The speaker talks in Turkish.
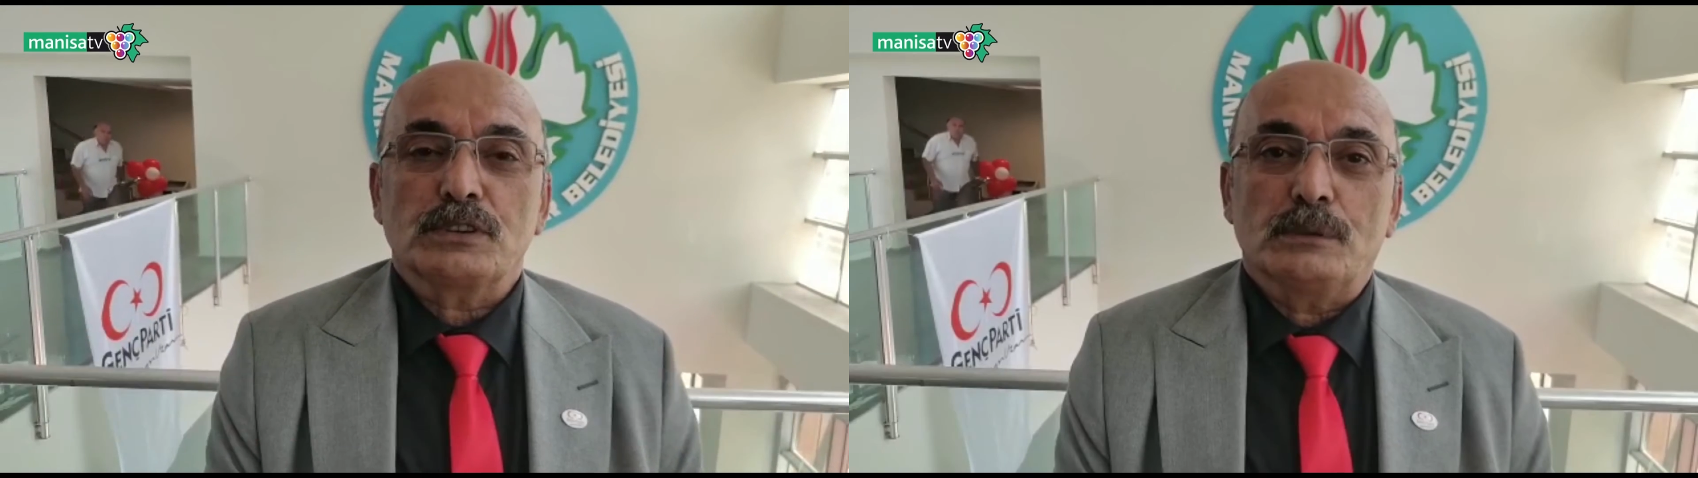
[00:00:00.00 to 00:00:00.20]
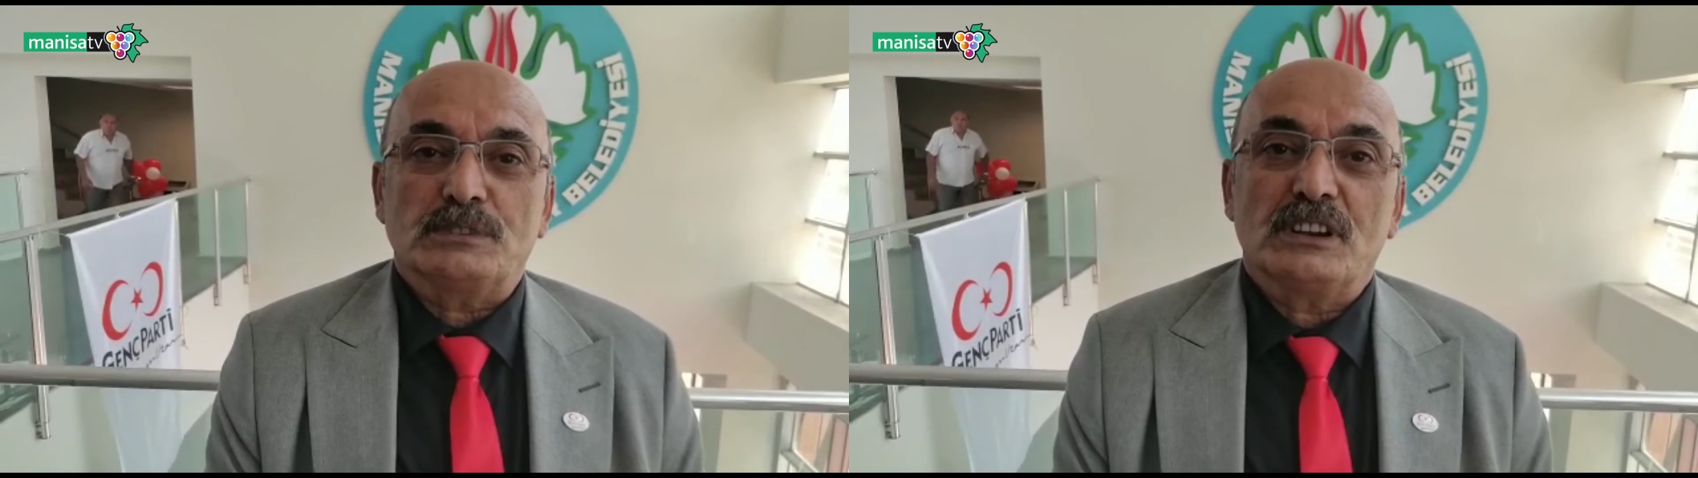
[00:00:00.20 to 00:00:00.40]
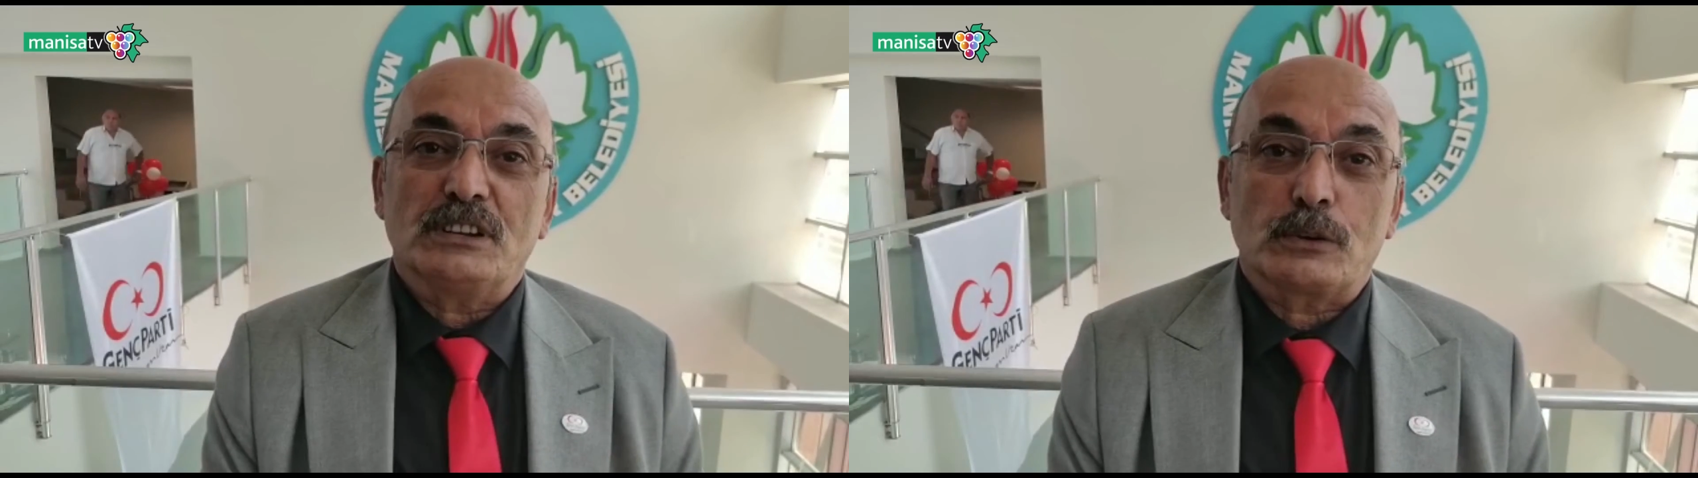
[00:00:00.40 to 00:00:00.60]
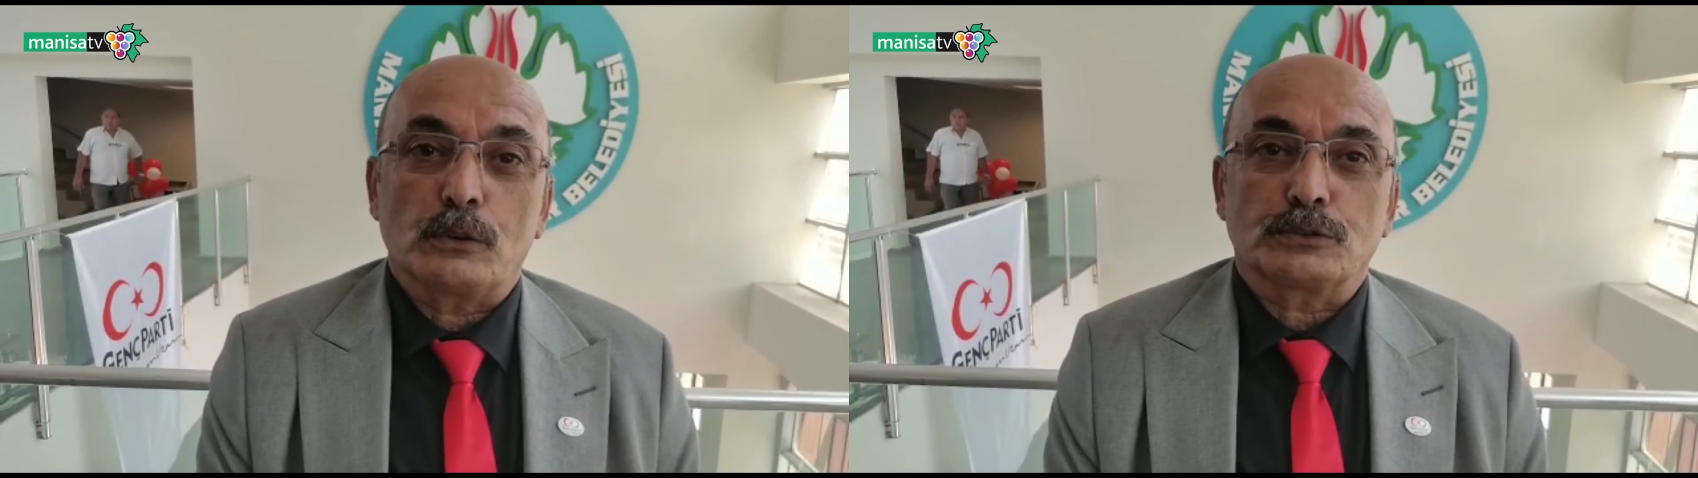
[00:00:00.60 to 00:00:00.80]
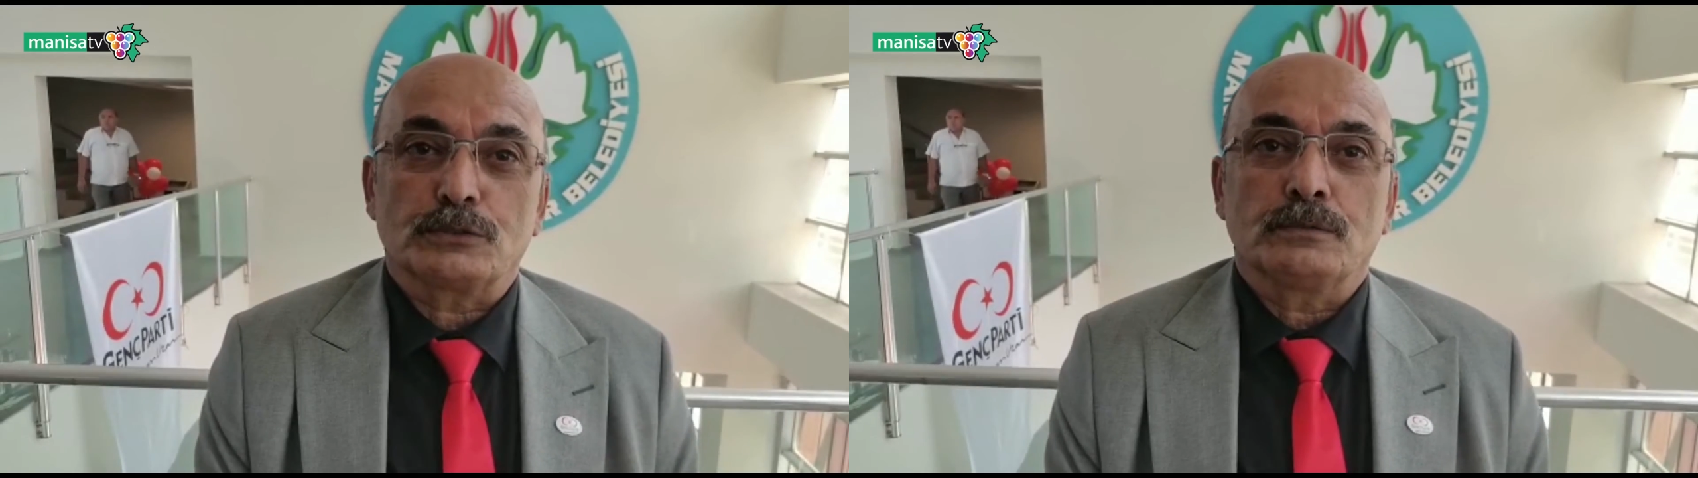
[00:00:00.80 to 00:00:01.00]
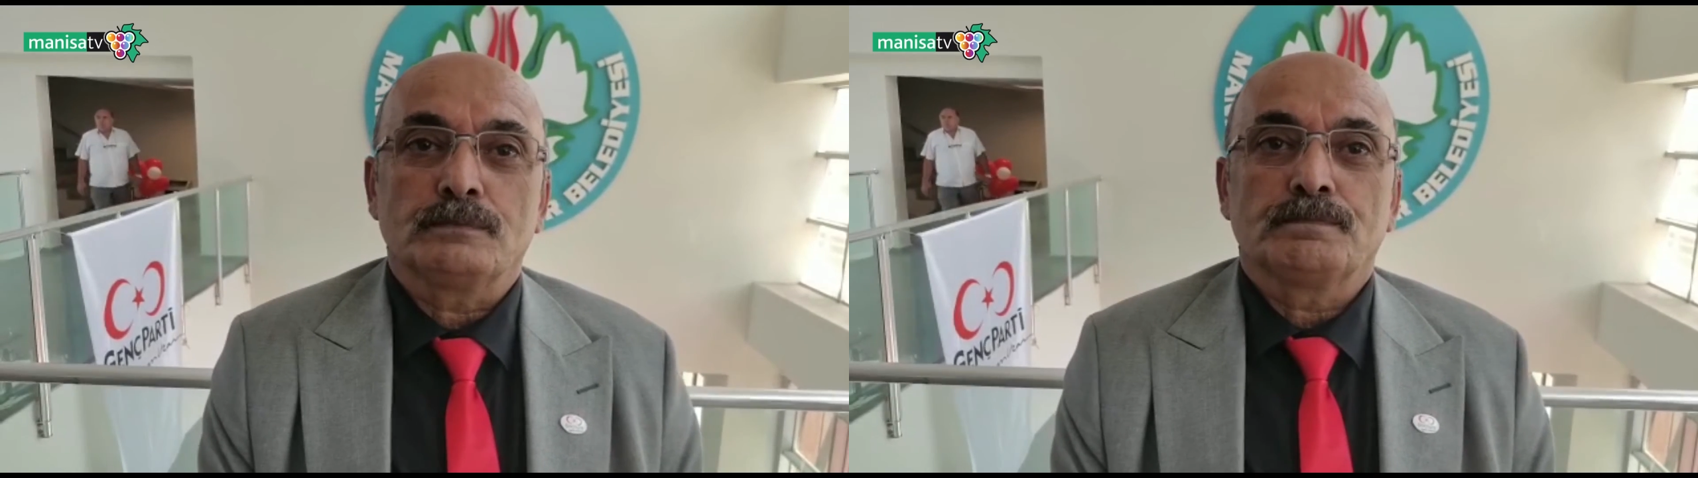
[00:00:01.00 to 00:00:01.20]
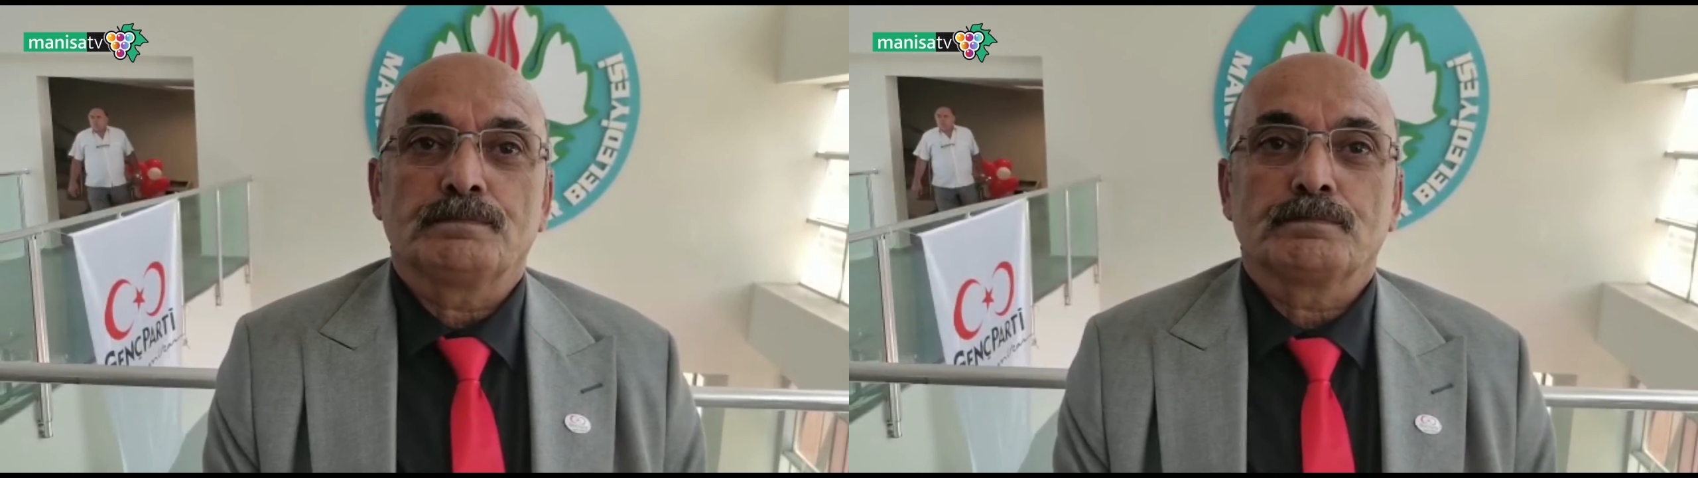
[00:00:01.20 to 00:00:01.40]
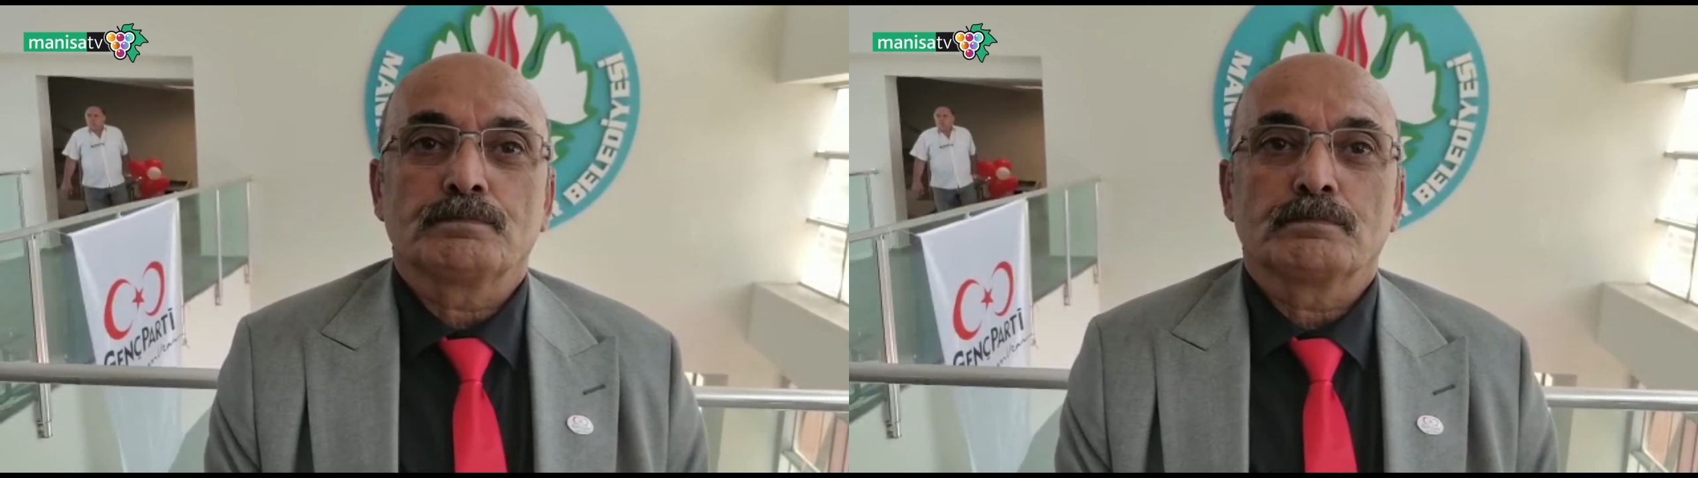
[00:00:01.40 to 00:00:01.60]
Türkiye'mize hayırlı olsun.